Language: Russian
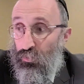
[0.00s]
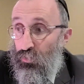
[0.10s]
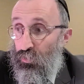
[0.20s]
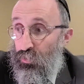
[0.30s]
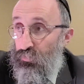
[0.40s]

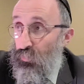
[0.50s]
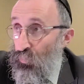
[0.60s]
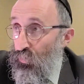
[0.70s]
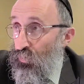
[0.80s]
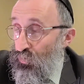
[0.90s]
э,
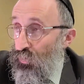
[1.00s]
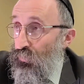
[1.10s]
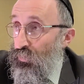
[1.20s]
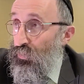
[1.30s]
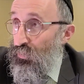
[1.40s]
свободно жить
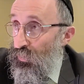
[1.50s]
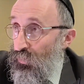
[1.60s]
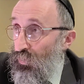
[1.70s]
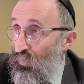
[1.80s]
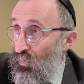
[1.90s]
в этой
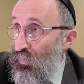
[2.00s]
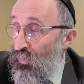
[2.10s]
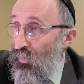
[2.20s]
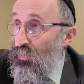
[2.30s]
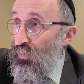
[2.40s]
стране
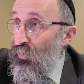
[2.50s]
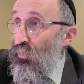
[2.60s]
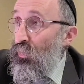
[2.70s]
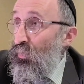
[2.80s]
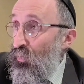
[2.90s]
только из-за
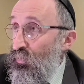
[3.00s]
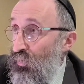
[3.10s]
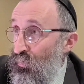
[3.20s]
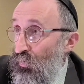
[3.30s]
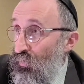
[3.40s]
ее
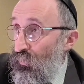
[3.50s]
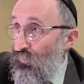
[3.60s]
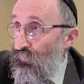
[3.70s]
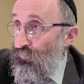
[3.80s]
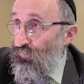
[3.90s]
религиозной основы.
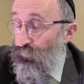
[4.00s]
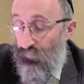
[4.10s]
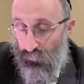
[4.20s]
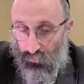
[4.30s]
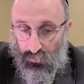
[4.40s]

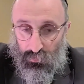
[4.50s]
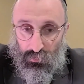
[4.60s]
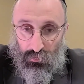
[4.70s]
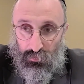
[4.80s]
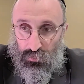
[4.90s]

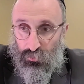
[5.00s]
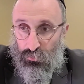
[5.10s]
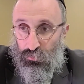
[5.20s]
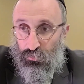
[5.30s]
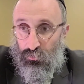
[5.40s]
Так
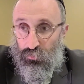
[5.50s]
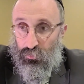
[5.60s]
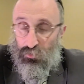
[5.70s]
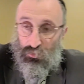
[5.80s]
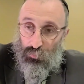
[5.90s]
что,
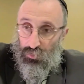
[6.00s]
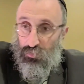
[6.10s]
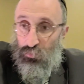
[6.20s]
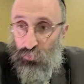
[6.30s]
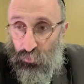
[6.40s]
так что
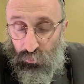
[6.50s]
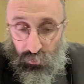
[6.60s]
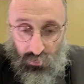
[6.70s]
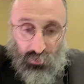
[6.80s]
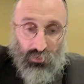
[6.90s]
поэтому вот у
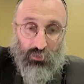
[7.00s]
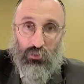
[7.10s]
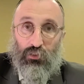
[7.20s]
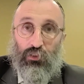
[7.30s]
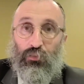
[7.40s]
нас здесь
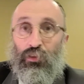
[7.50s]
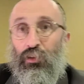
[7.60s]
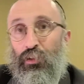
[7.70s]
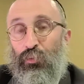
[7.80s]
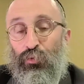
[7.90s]
есть
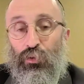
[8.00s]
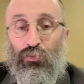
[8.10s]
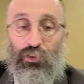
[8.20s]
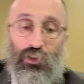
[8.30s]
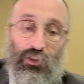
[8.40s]
немного
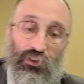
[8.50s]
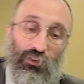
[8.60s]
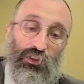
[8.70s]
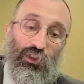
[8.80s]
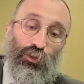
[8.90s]
вина.
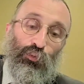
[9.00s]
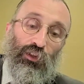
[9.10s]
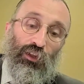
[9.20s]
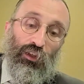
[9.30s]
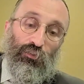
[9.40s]
Давайте скажем
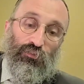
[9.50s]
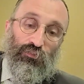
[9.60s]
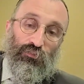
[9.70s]
лыхаем.